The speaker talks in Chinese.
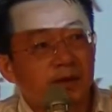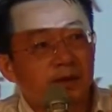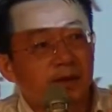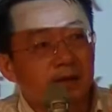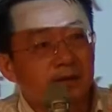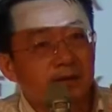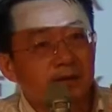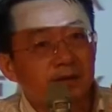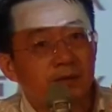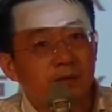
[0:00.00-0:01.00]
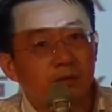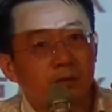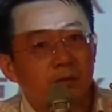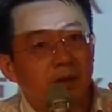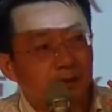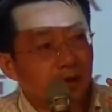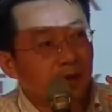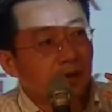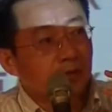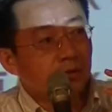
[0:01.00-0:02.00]
应该是值得我们
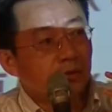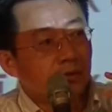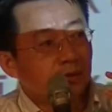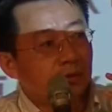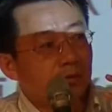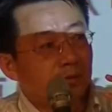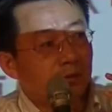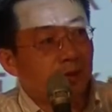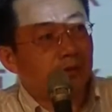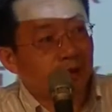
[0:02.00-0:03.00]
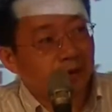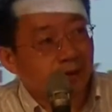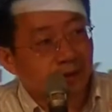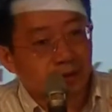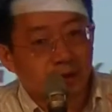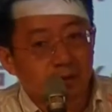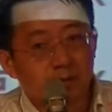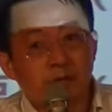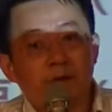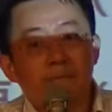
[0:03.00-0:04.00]
去肯定的一个
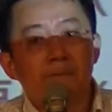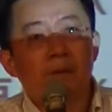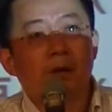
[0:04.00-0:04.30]
部分。